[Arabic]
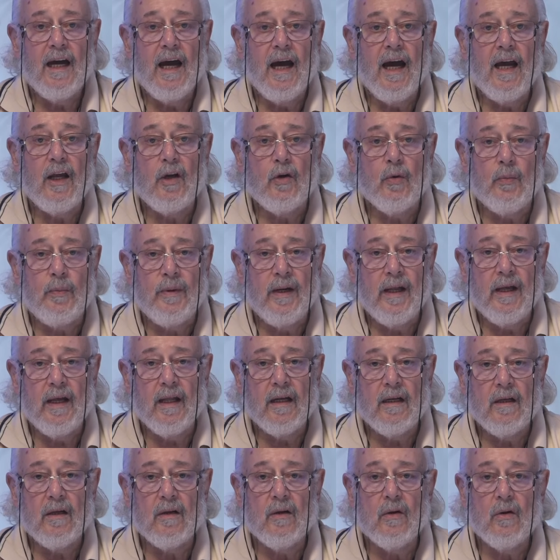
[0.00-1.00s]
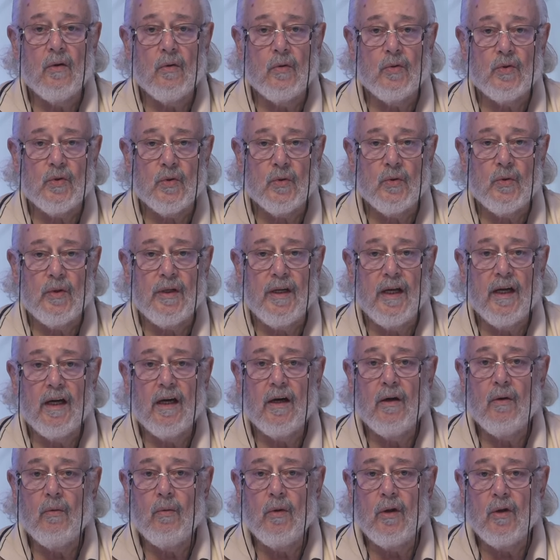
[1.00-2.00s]
أي لبنان وسوريا
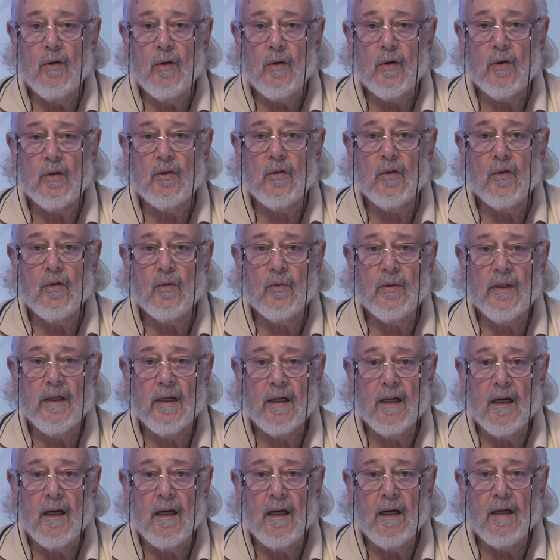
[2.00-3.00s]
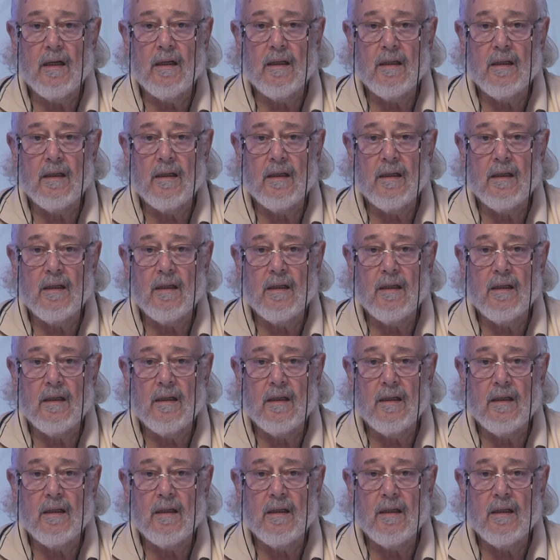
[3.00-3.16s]
والأردن والعراق